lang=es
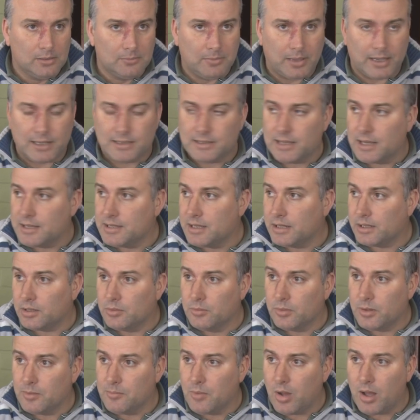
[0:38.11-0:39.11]
Parece ayer
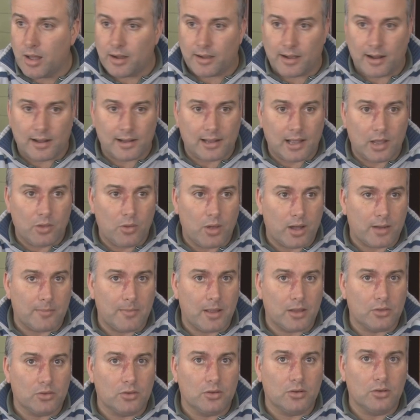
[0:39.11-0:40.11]
que hubiéramos arrancado
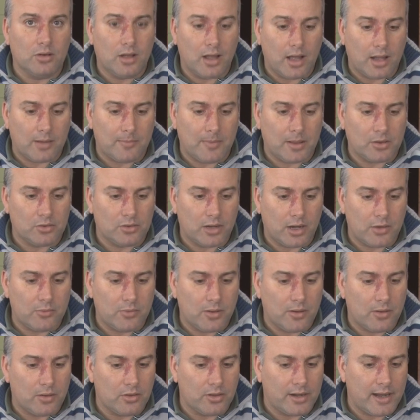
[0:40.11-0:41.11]
armando, armando la
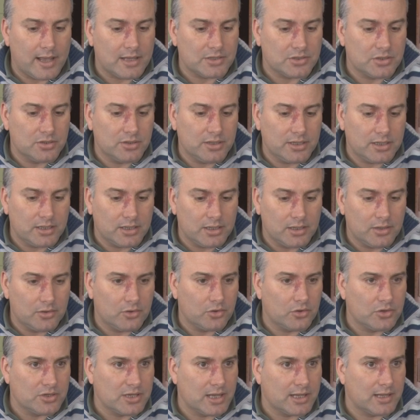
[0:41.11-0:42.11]
nueva donación y
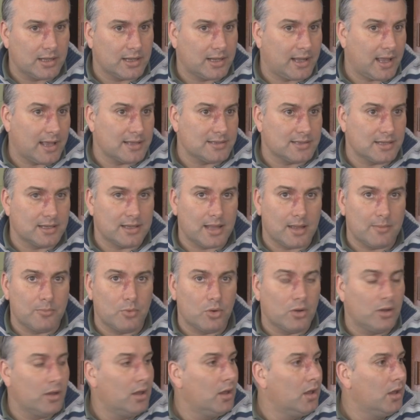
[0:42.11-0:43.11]
hoy ya casi
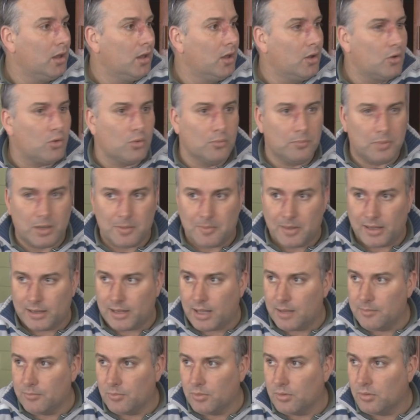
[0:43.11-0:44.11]
estamos,
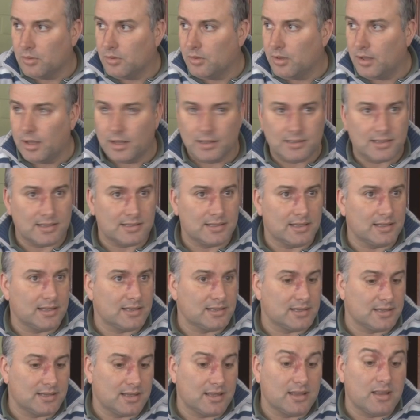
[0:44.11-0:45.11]
cumplimentamos el
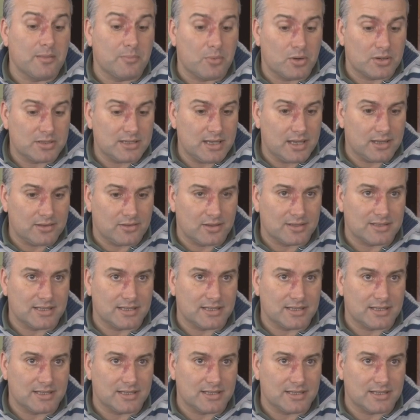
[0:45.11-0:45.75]
60-70%.